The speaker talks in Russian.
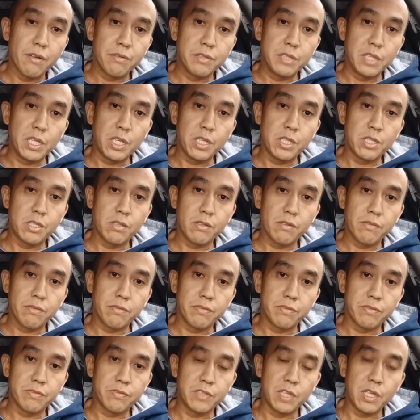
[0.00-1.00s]
В, 30,
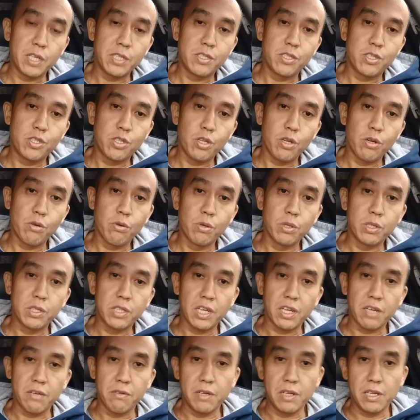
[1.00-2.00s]
в 34 года
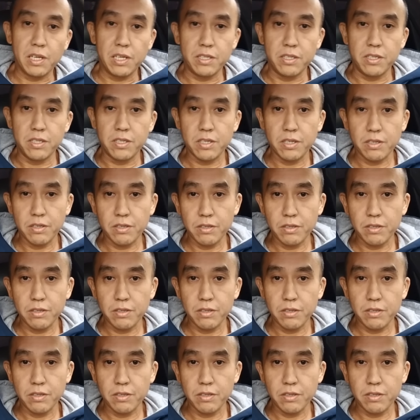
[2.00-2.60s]
так выглядеть.